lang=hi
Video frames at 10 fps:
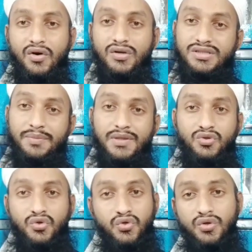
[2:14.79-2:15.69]
और जबकि
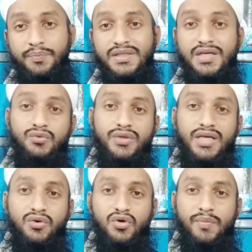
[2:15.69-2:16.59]
दोनों पे
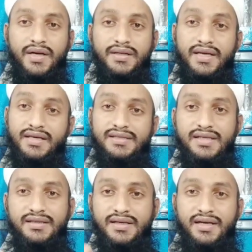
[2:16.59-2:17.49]
ज़रूरी है कुर्बानी एक
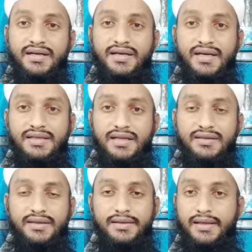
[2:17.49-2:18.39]
हिस्सा देकर निकल
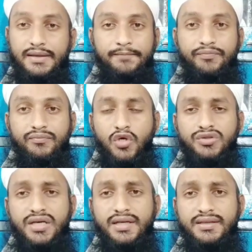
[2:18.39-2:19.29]
जाते हैं नहीं
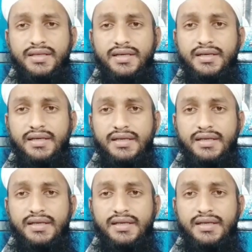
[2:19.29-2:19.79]
बहुत गलत है